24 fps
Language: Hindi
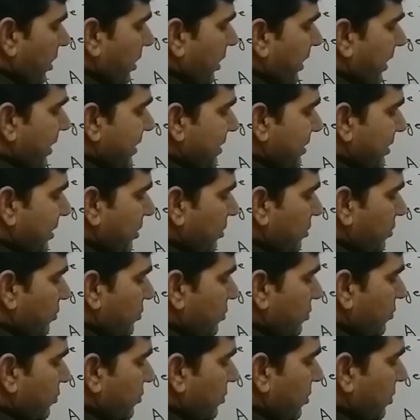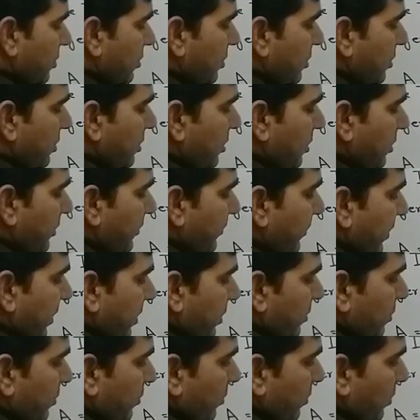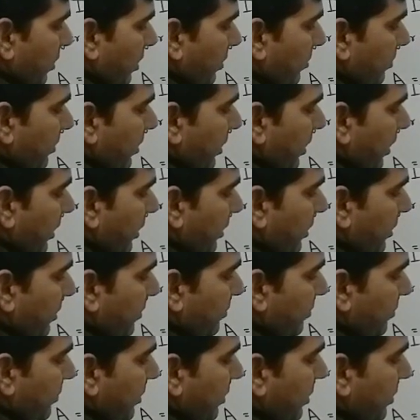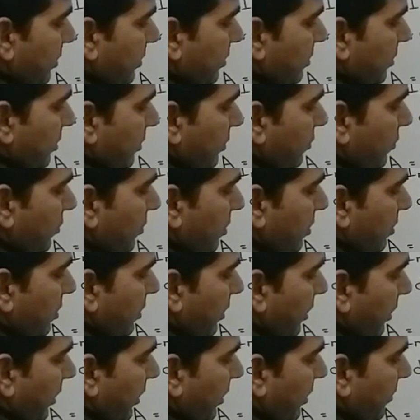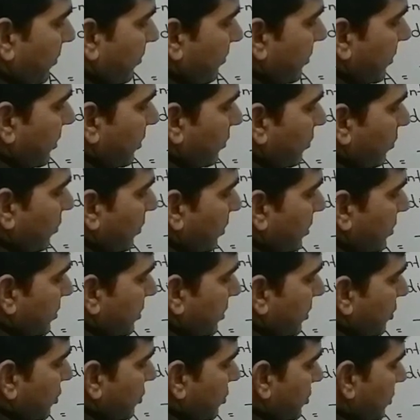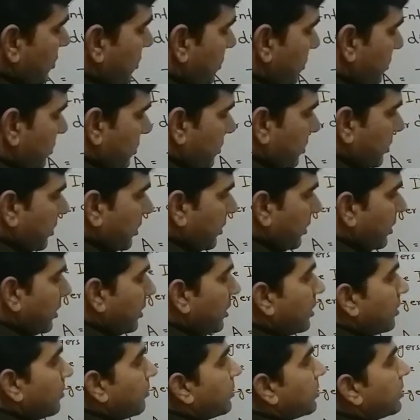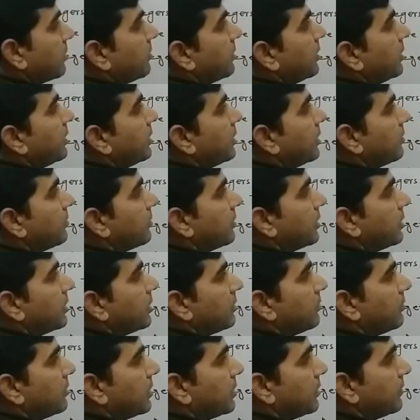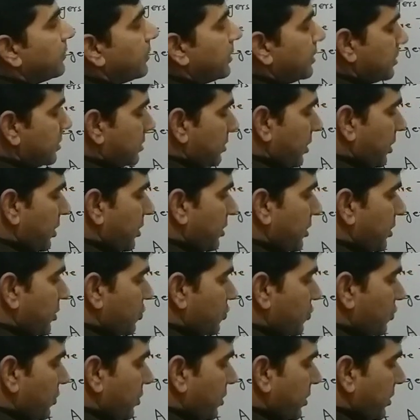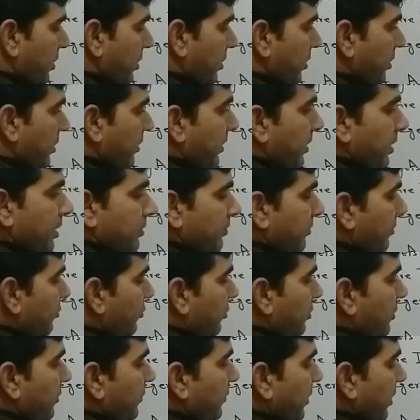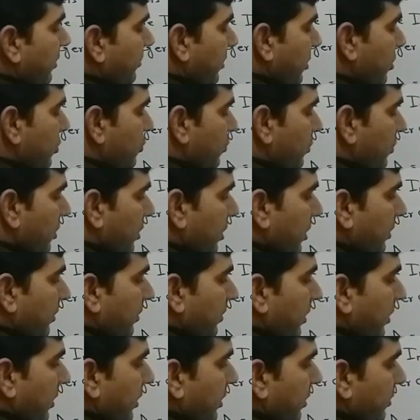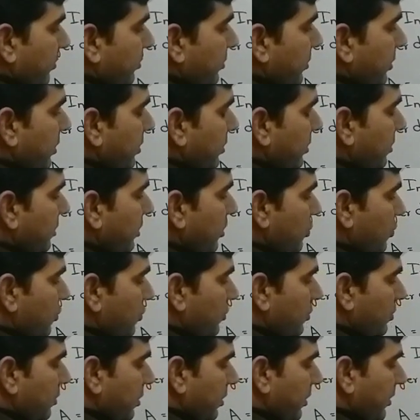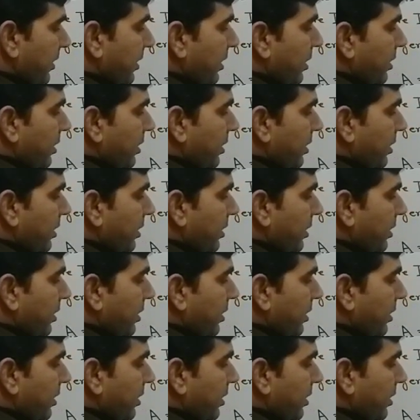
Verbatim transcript: लेस है तो उसको ज़रूरत नहीं है तो अब एन आफ बी कितना हुआ एन आफ बी हुआ सिक्सटीन ठीक है मतलब एन आफ ए हमारे पास एट आ चुका है ट्वेंटी फाइव आ चुका है और एन आफ बी कितनी आ चुकी है